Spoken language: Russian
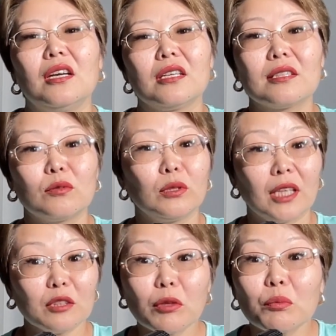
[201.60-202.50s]
И
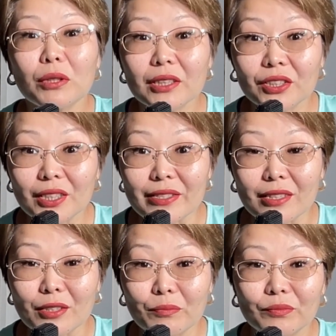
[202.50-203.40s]
результат был
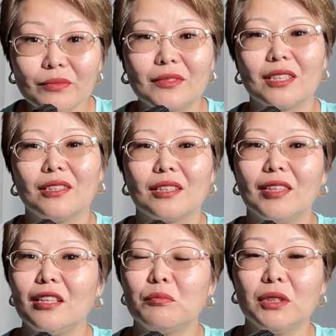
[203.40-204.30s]
положительным.
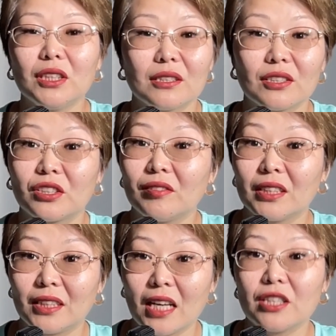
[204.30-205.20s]
Тренировали мышцы
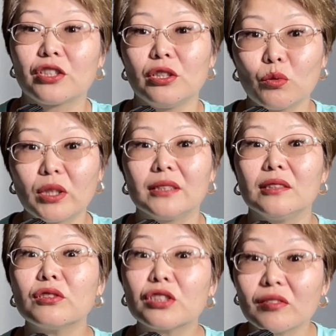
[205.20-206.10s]
живота, жир
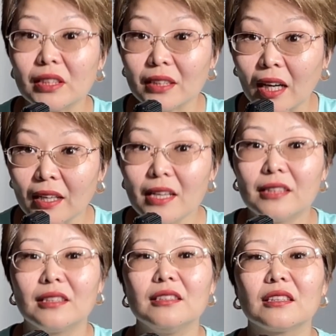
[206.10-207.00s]
уходил с живота.
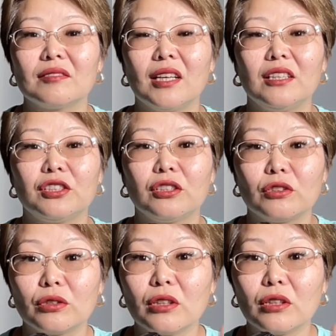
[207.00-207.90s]
Тренировали
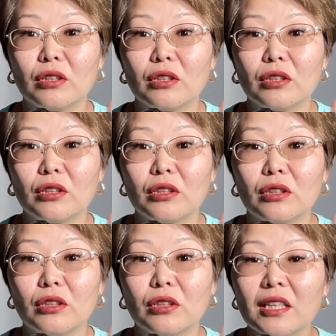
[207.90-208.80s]
четырехглавую мышцу
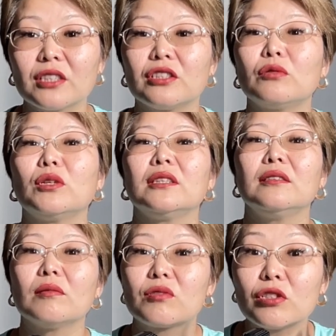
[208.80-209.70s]
бедра, жир
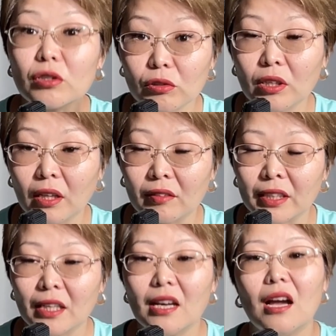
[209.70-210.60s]
уходил с
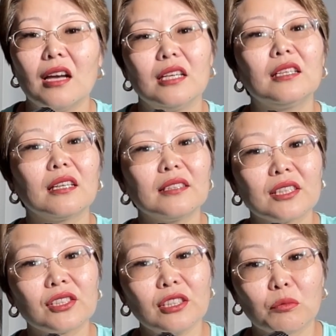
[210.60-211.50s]
четырехглавой. И когда
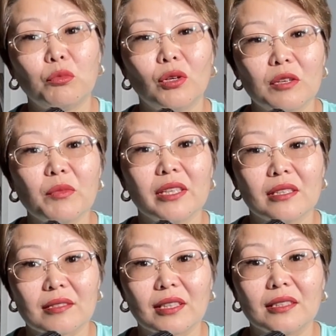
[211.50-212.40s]
жир
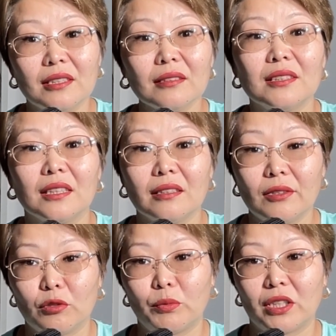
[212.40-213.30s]
более-менее сходил,
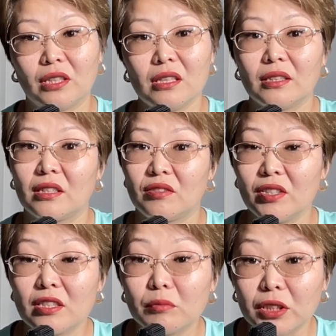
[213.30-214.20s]
делались упражнения на
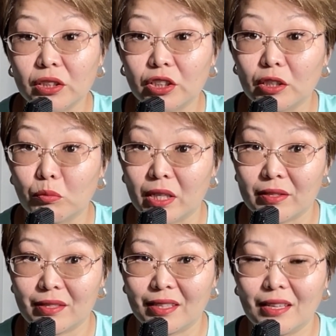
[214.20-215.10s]
развитие мышечной
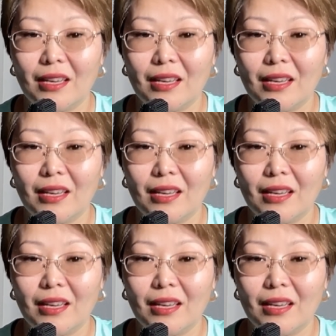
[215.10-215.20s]
массы.